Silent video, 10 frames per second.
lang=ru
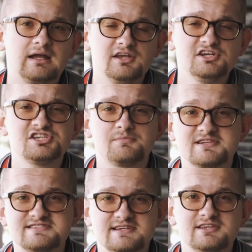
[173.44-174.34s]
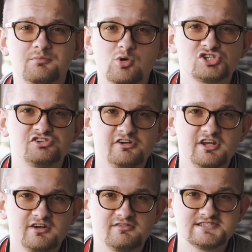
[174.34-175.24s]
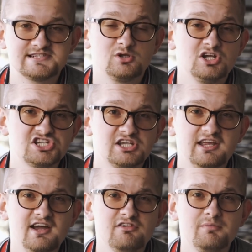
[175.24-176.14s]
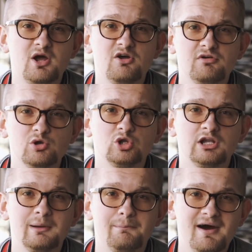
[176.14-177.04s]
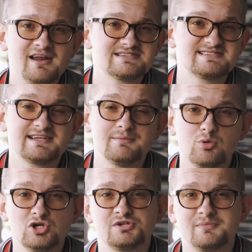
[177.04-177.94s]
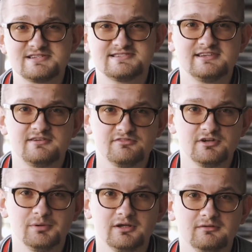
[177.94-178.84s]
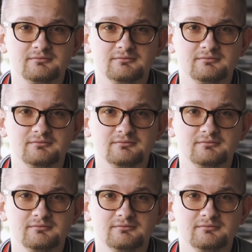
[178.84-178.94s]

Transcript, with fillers: Конечно, процент может варьироваться, но лично я выбираю валютные пары с наибольшим процентом выплат.